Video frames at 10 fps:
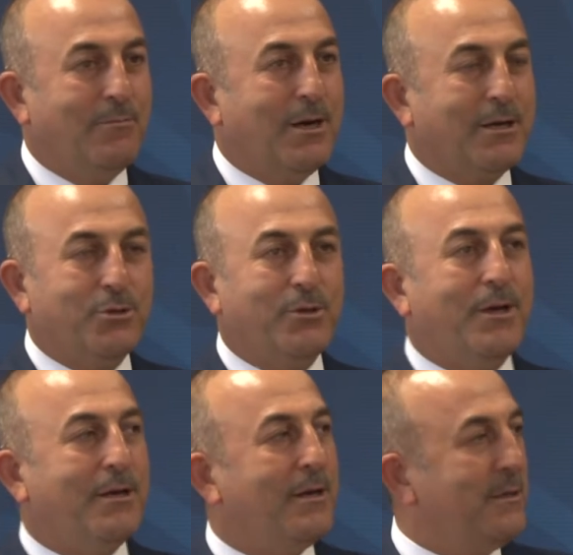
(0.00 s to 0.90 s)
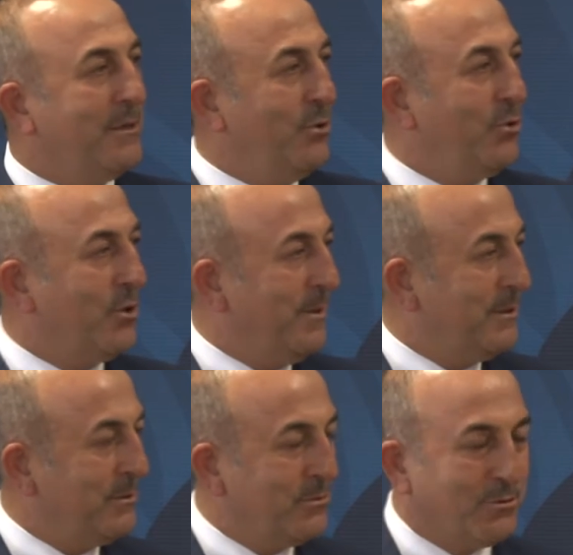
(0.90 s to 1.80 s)
Makedonya'ya yeni
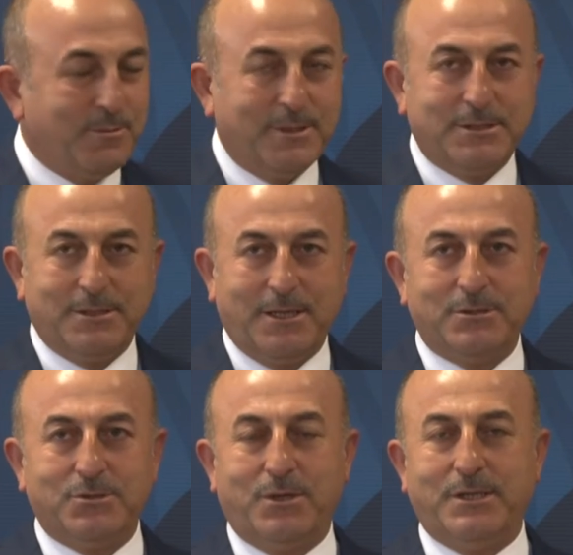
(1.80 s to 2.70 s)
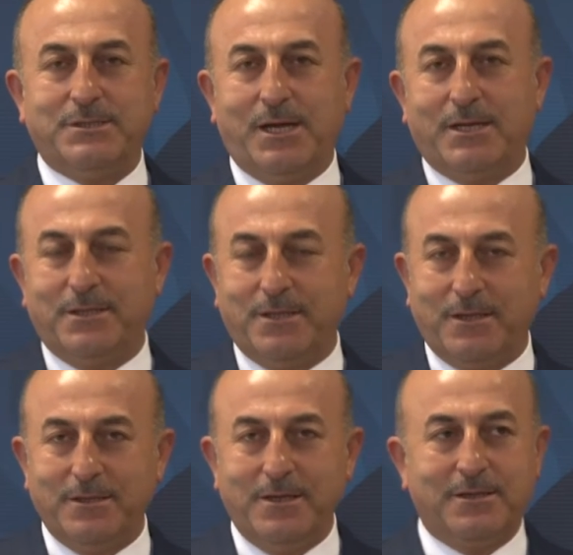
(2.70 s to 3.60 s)
hükümetin kurulmasından sonra ziyaret
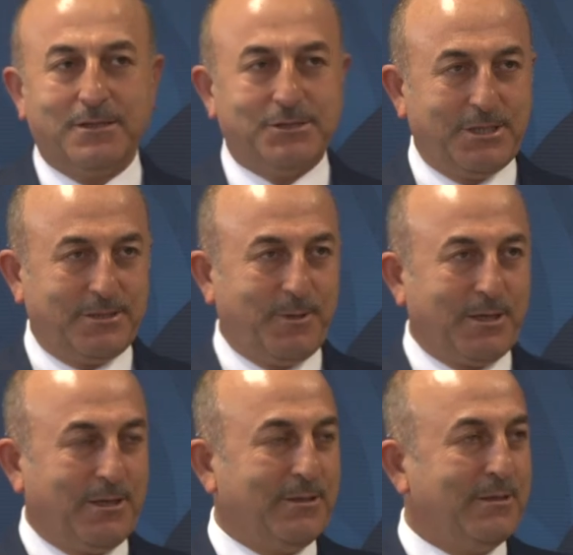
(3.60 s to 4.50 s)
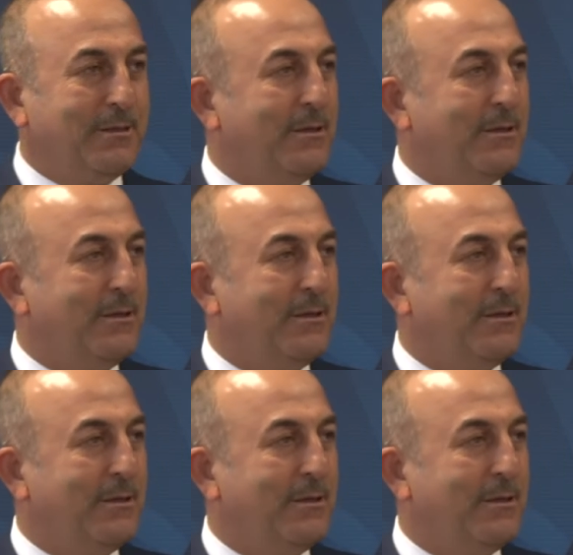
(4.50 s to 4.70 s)
eden ilk Dışişleri Bakanı